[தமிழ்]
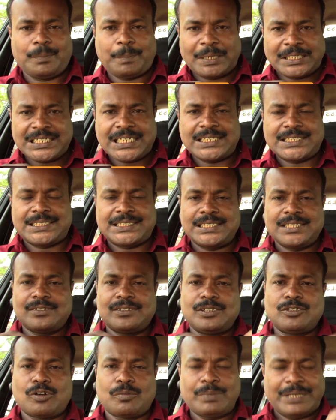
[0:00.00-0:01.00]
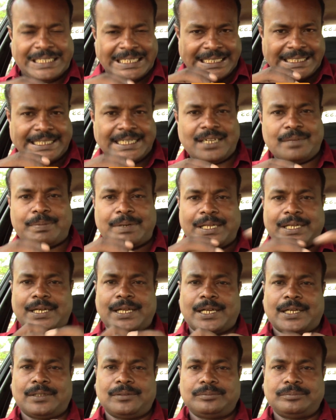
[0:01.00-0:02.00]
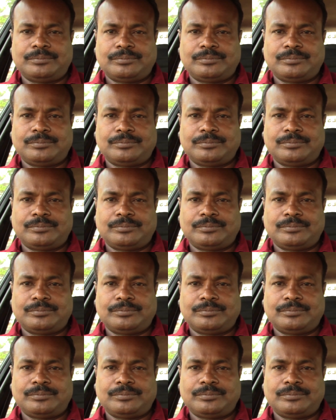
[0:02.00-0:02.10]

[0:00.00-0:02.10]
பஞ்சாயத்து சீனை வந்து ரொம்ப டீட்டெயிலாக பண்ணியிருக்காங்க